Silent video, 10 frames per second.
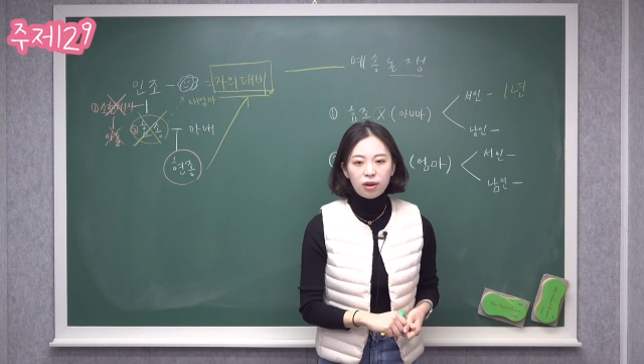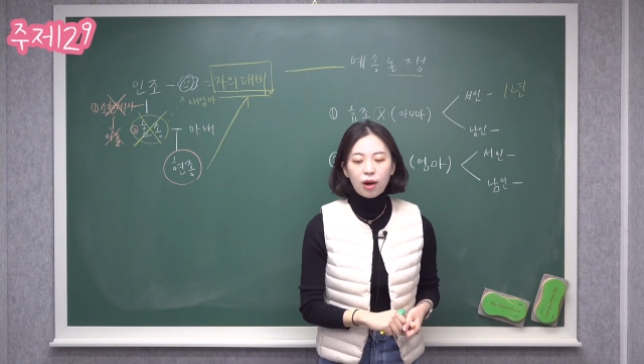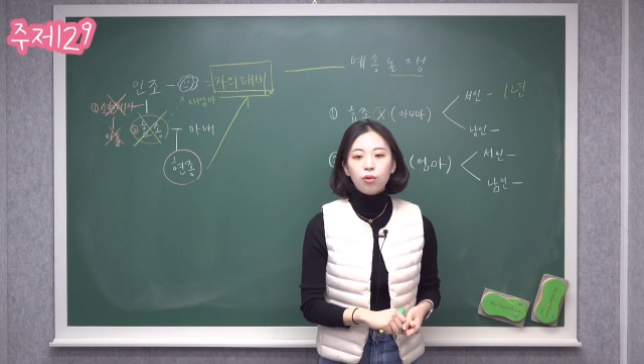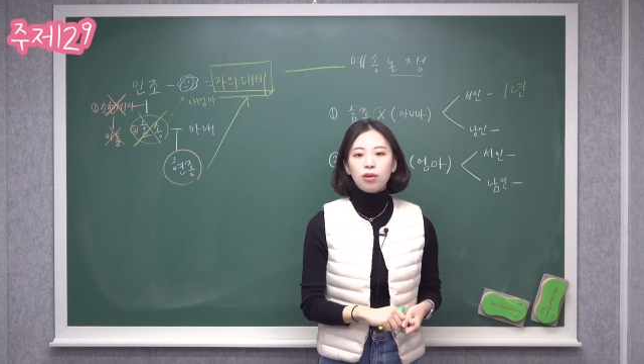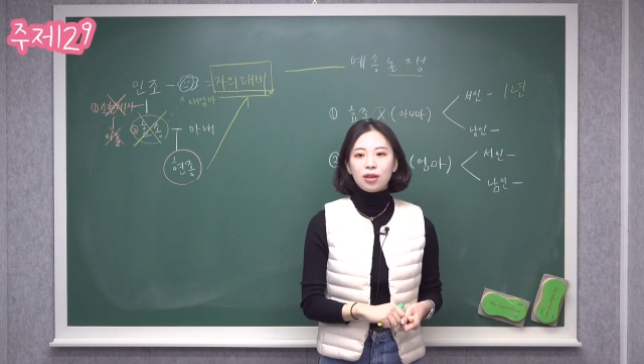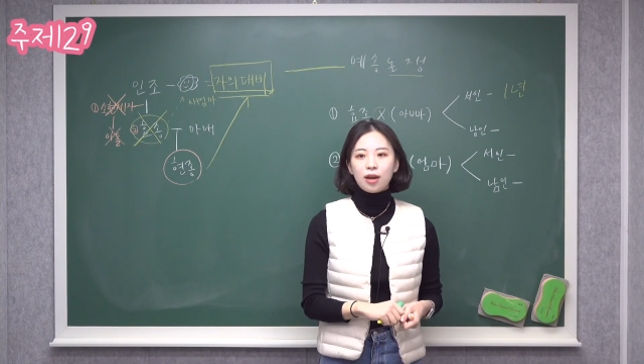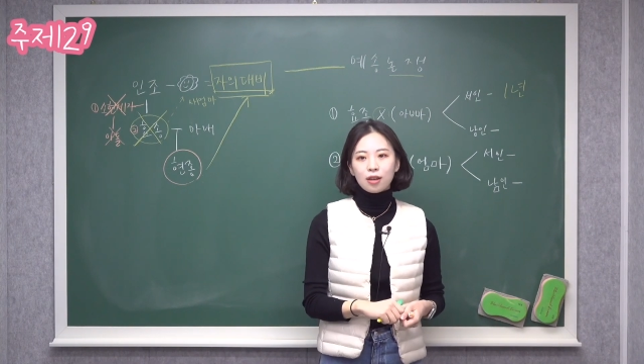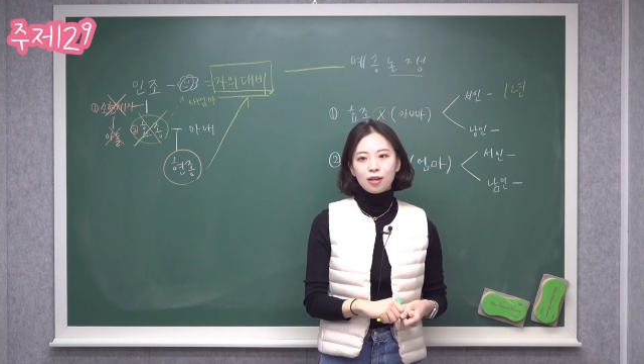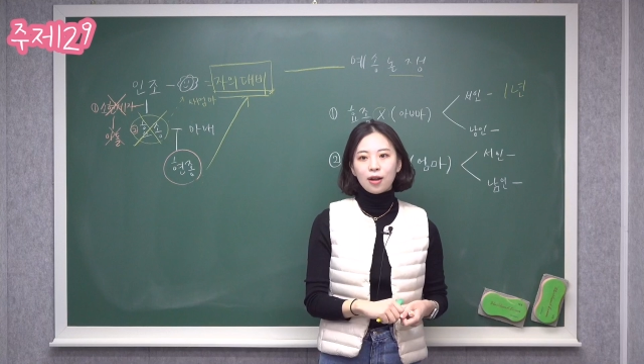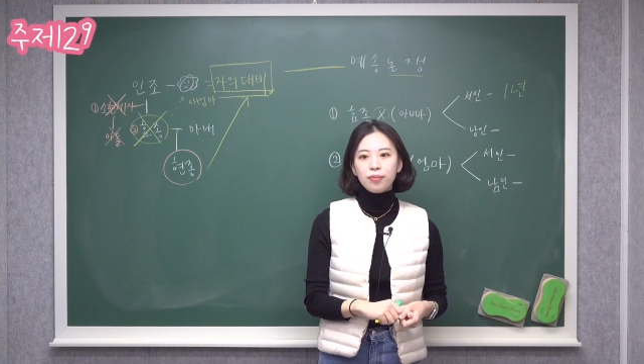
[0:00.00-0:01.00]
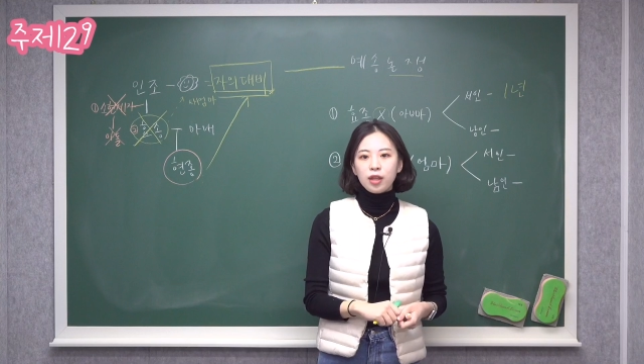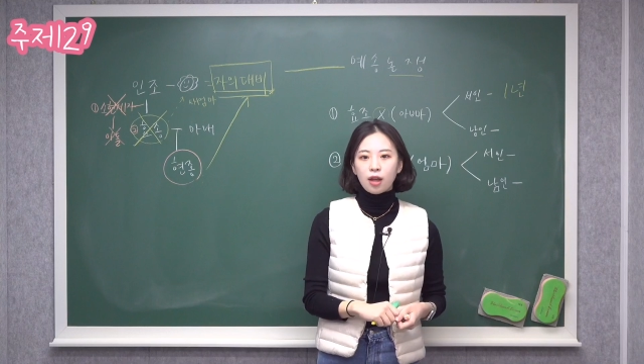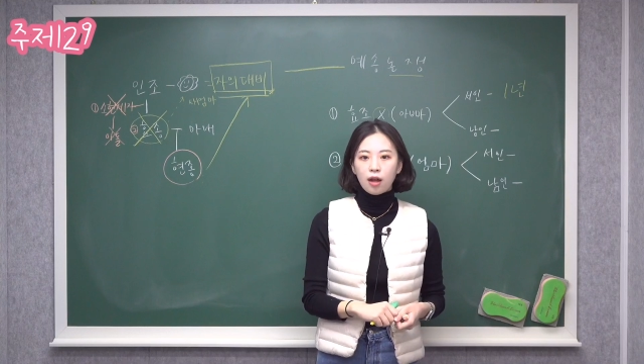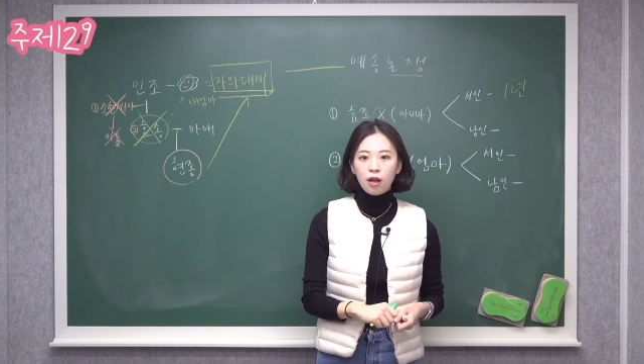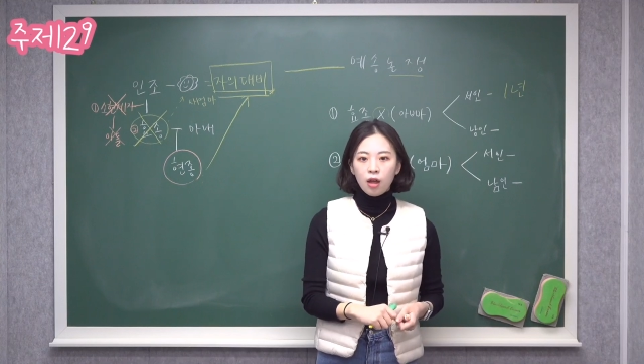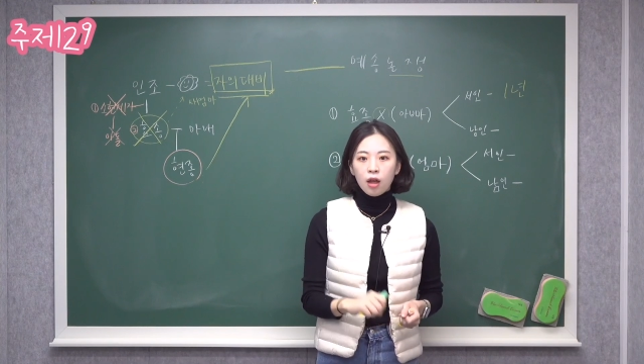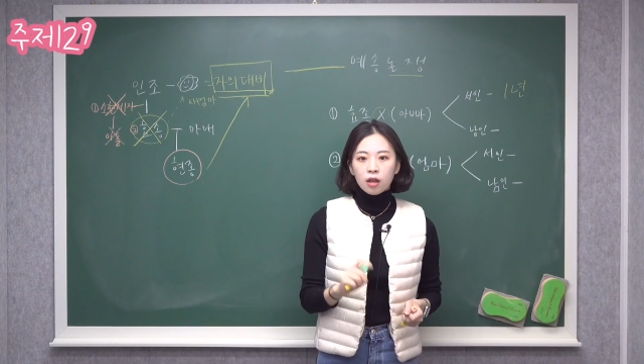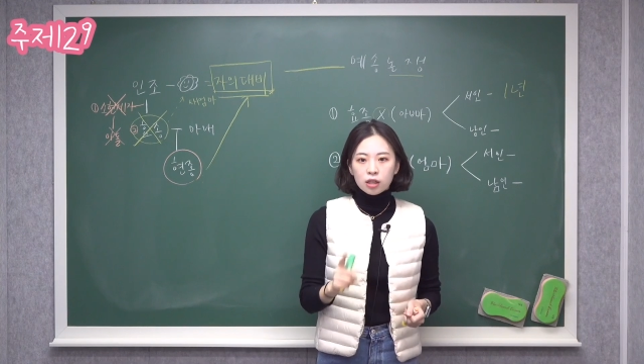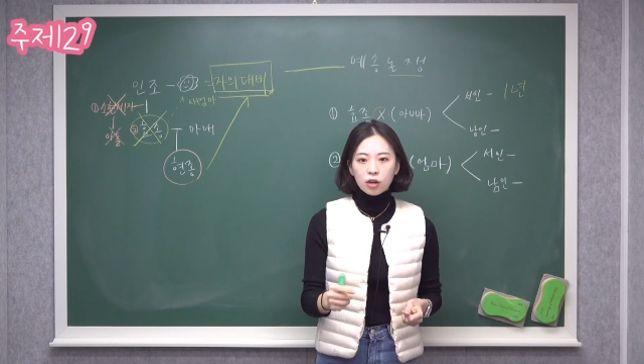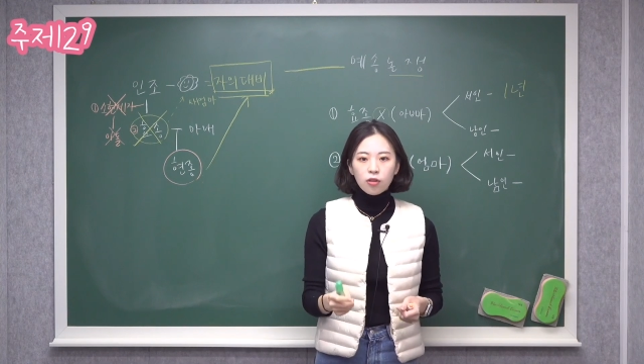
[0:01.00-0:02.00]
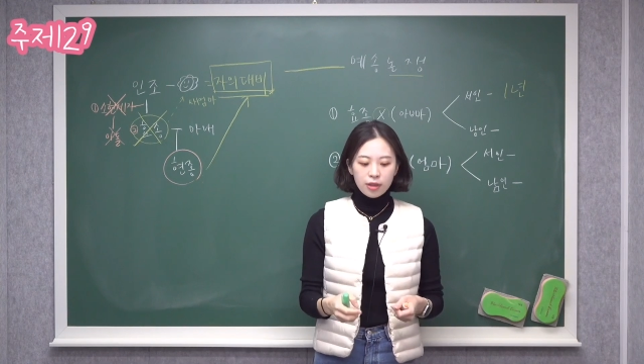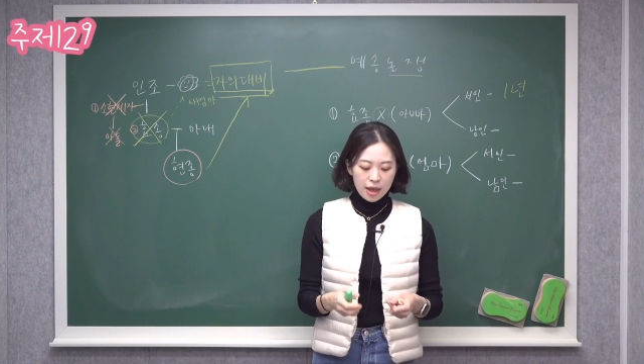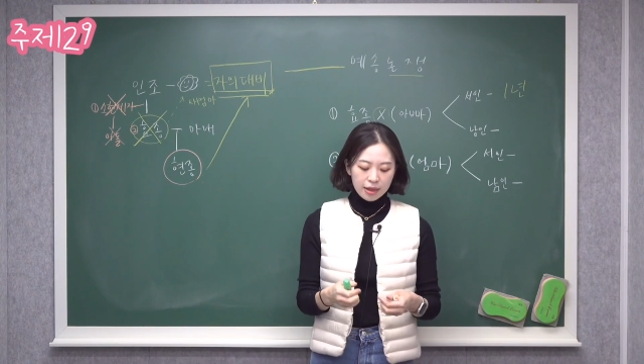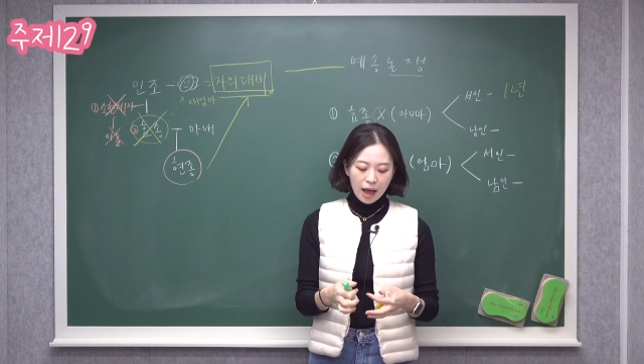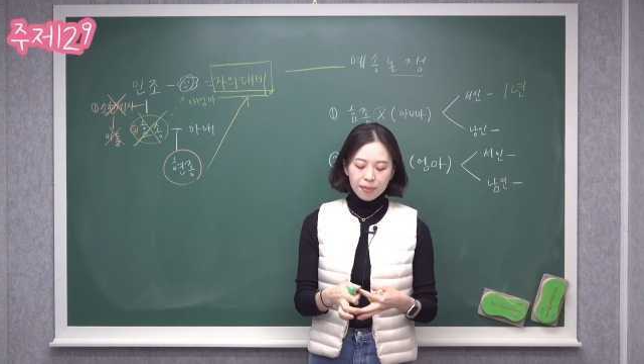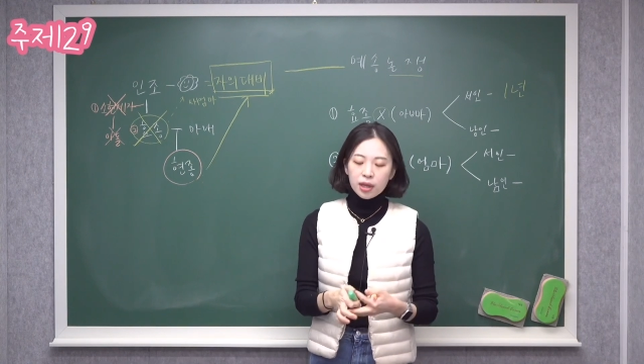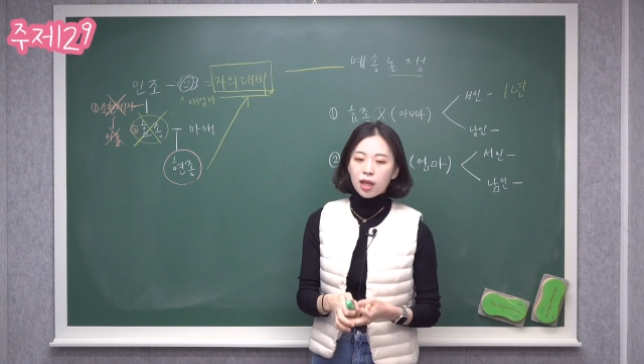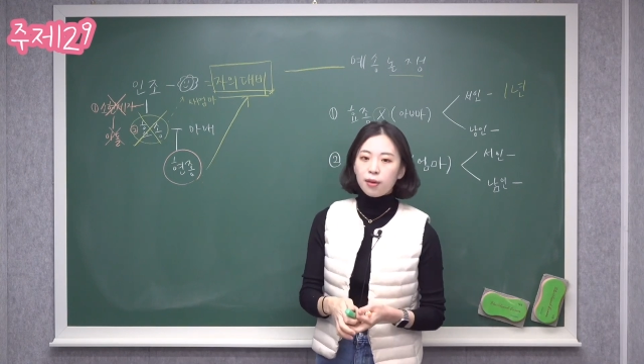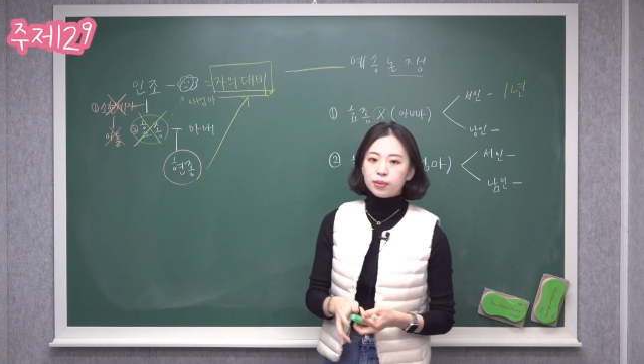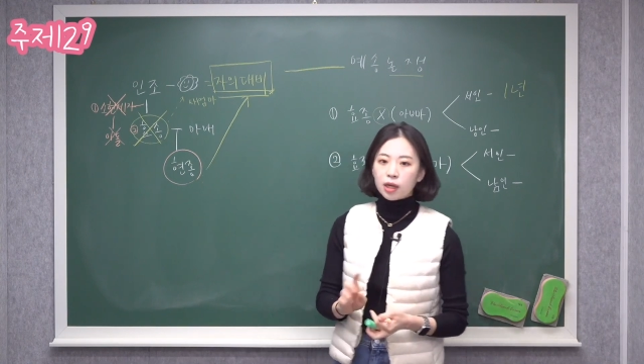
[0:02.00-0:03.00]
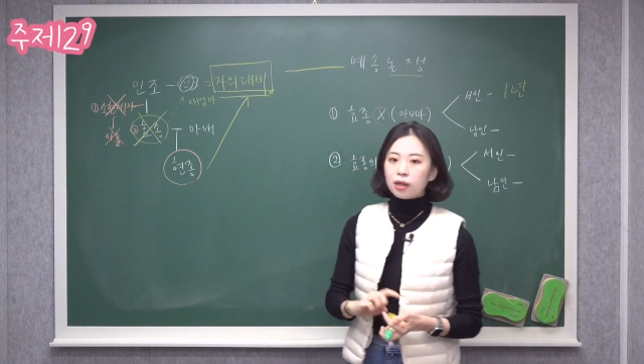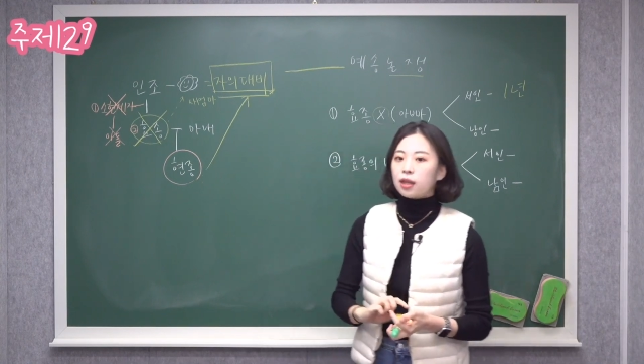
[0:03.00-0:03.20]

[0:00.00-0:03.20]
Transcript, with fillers: 라고 이야기를 합니다. 그런데 남인의 입장은